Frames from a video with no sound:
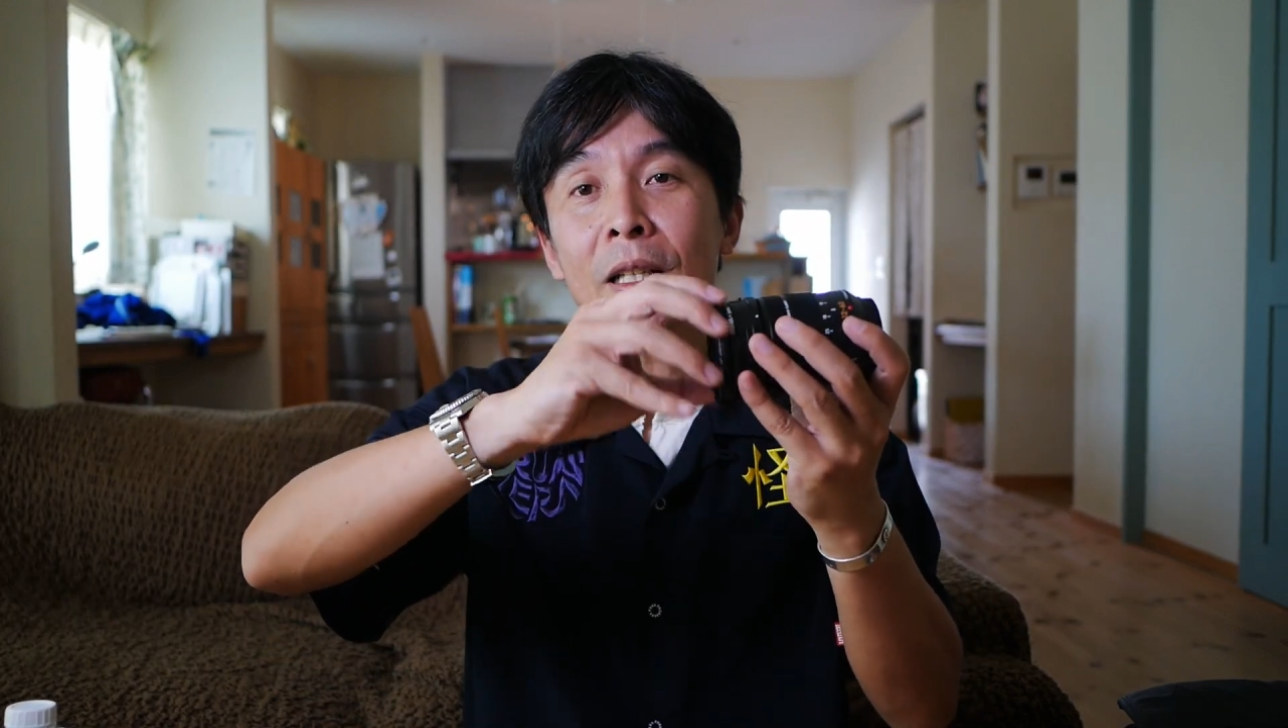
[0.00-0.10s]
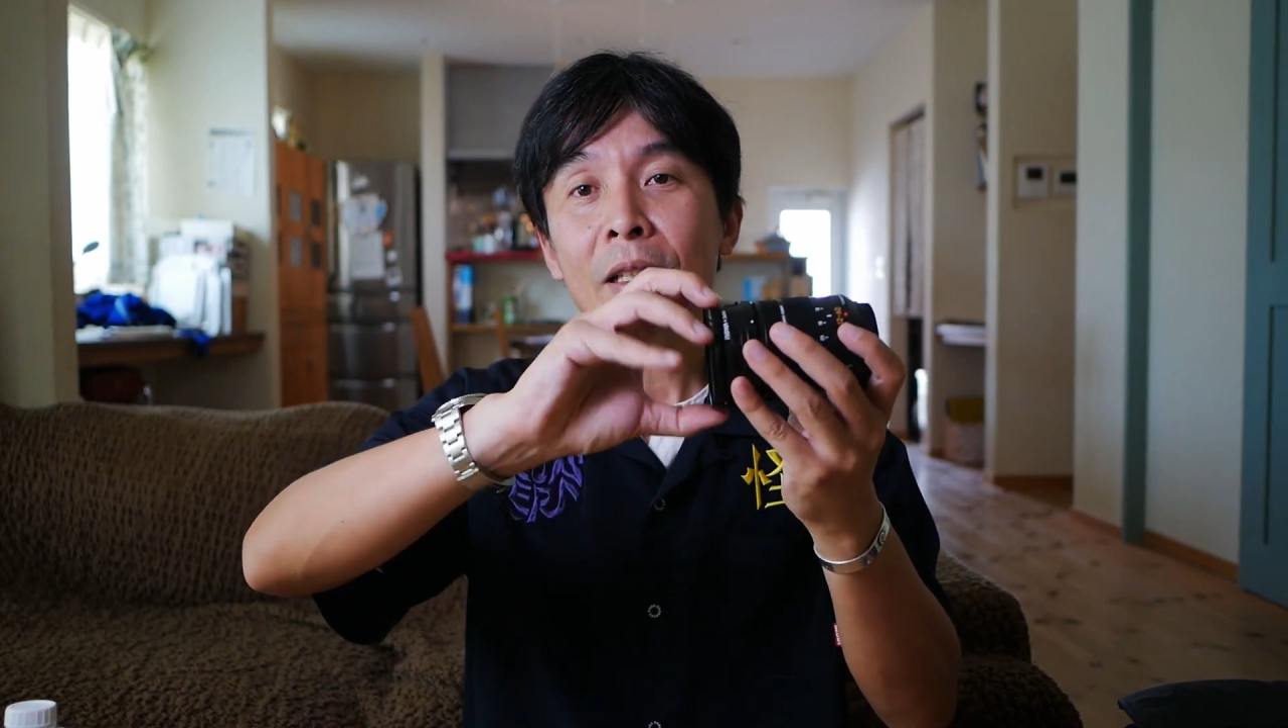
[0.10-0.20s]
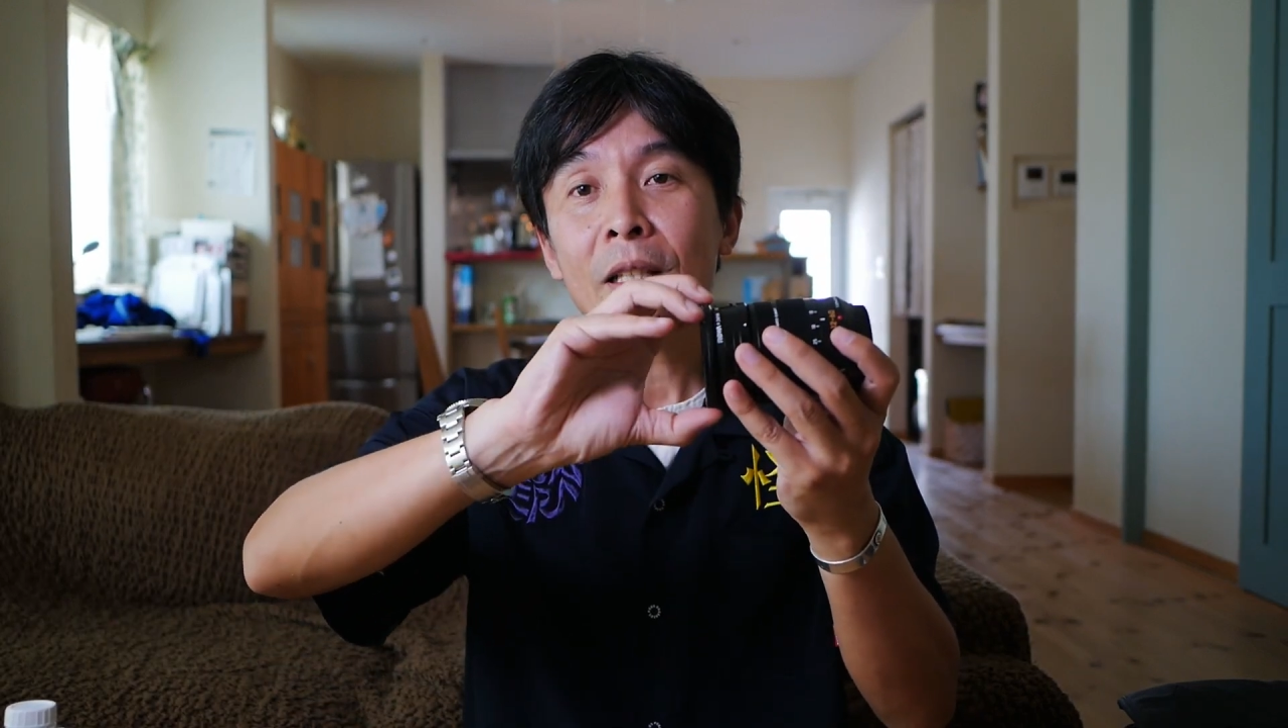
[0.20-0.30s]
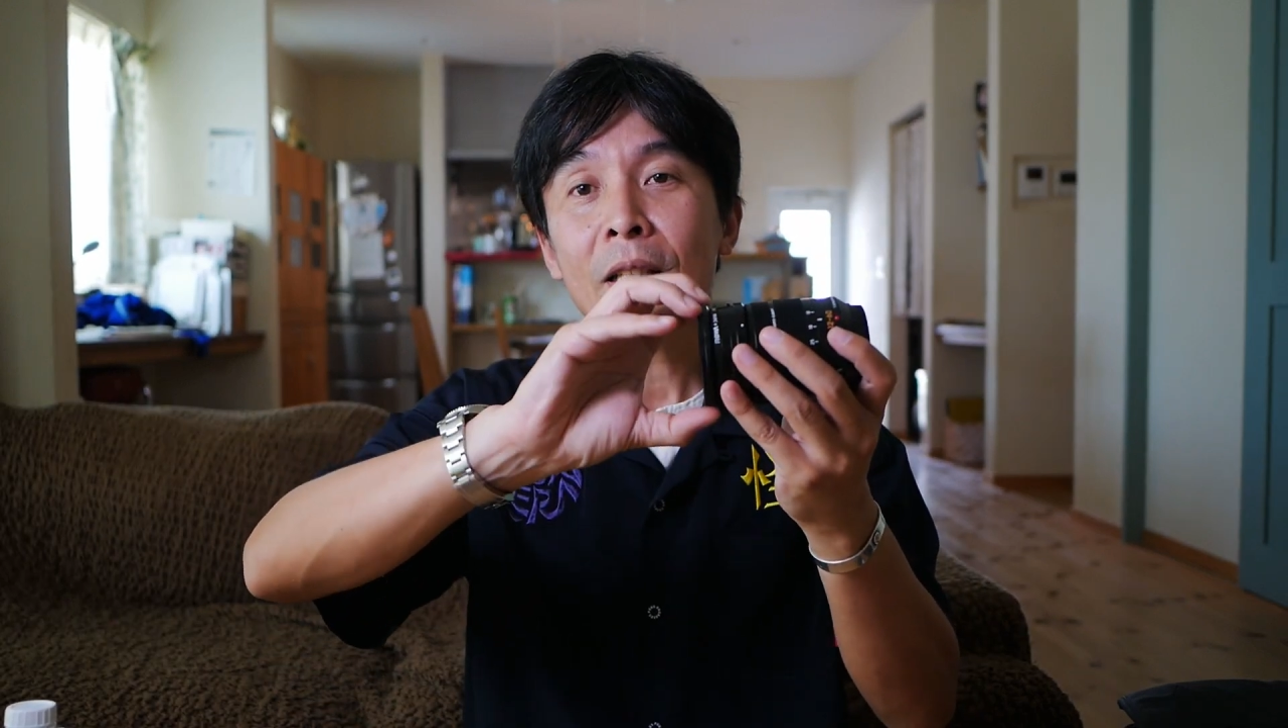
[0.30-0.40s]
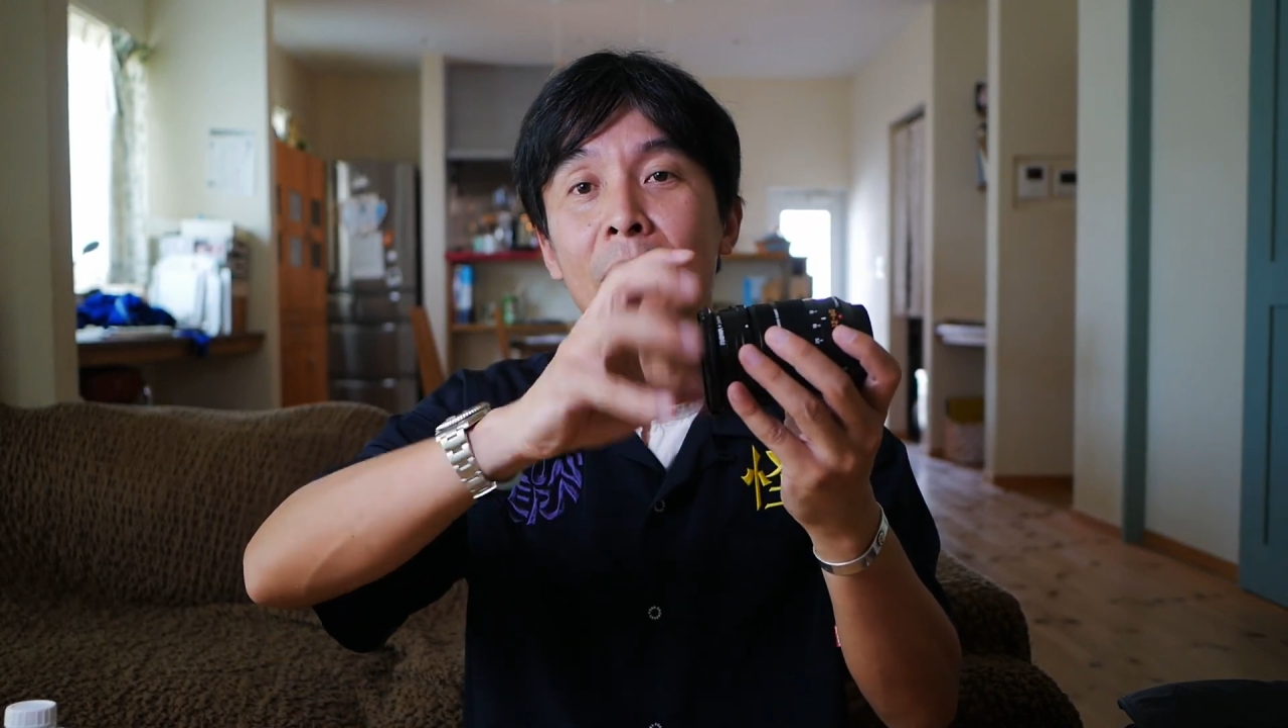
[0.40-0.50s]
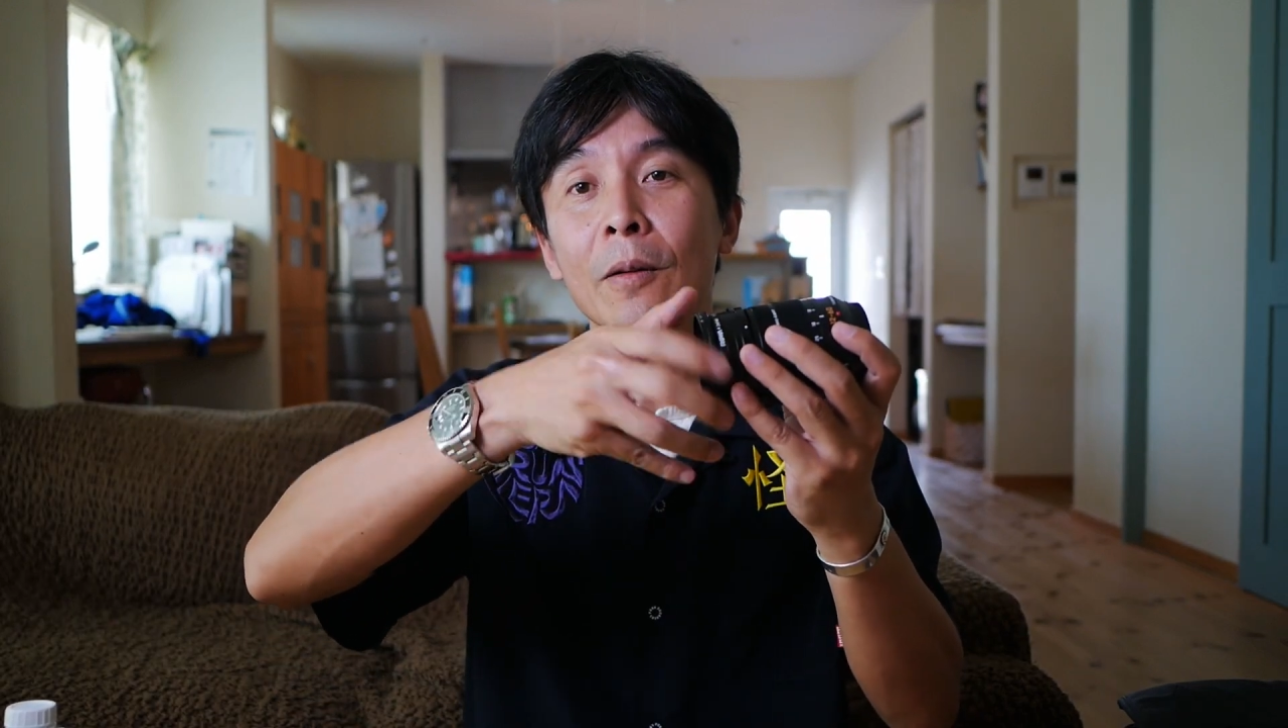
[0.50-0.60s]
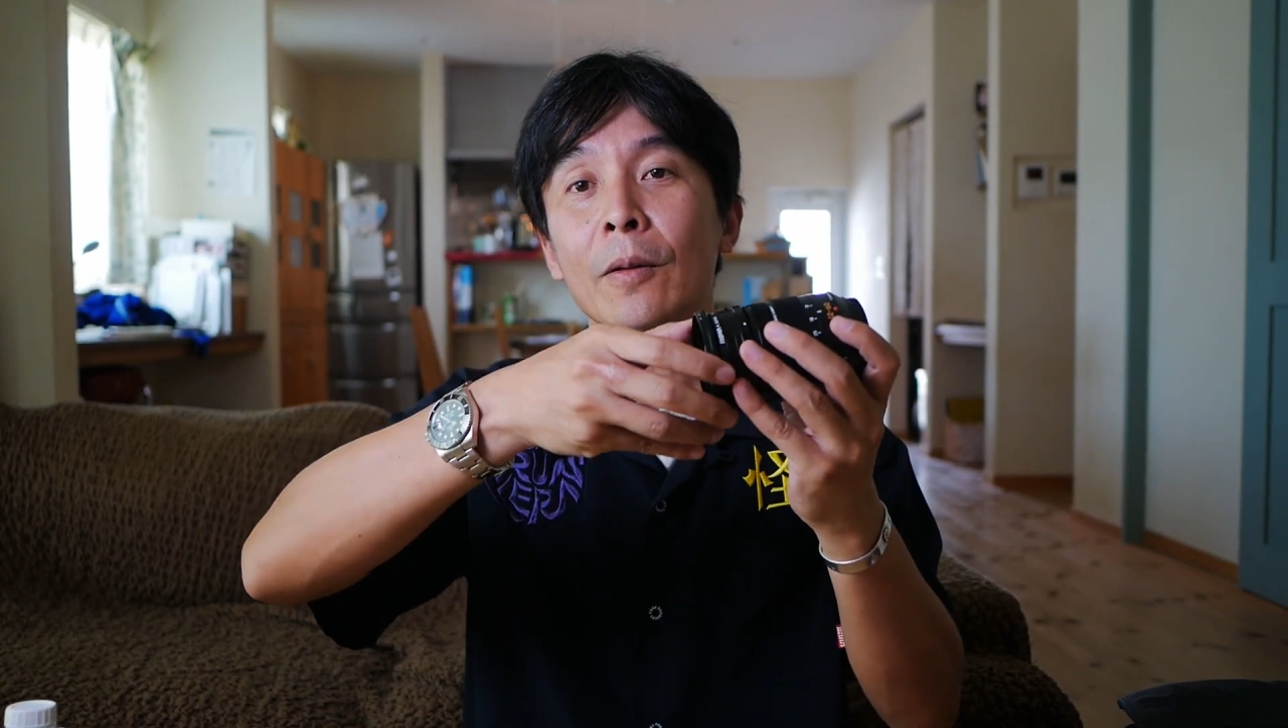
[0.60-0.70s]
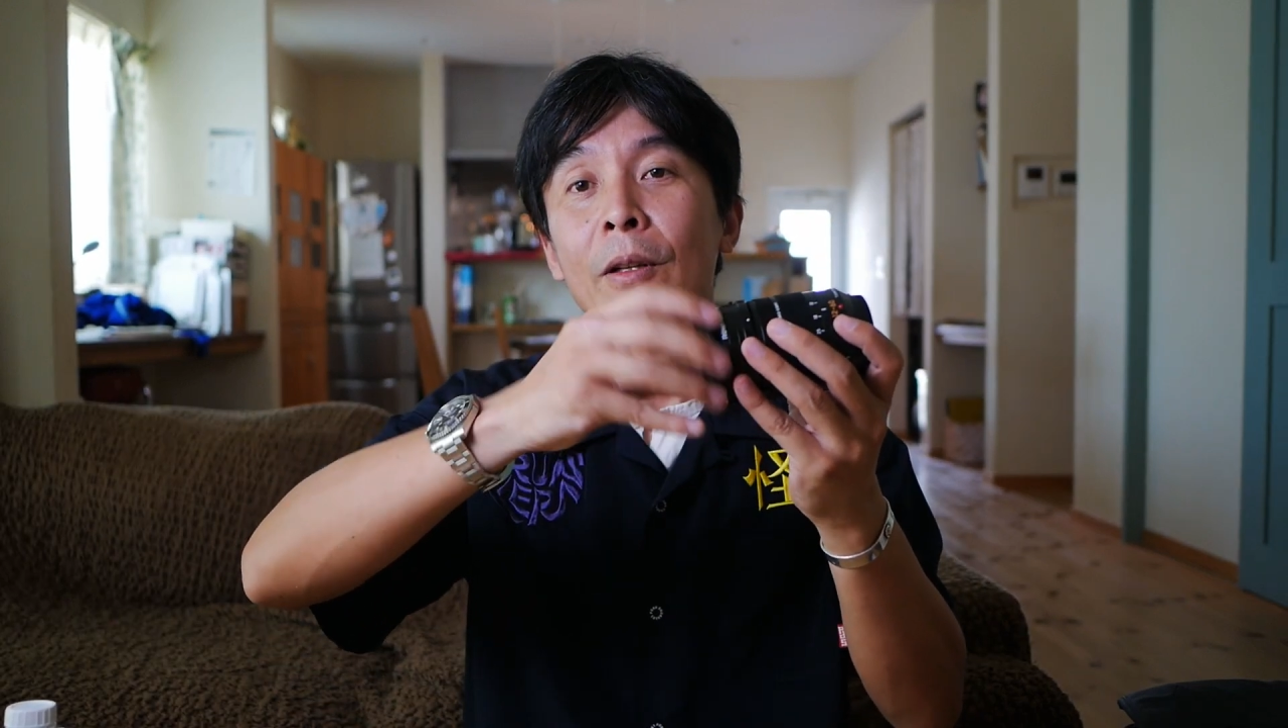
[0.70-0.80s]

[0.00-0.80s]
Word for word: 入ってきたらこ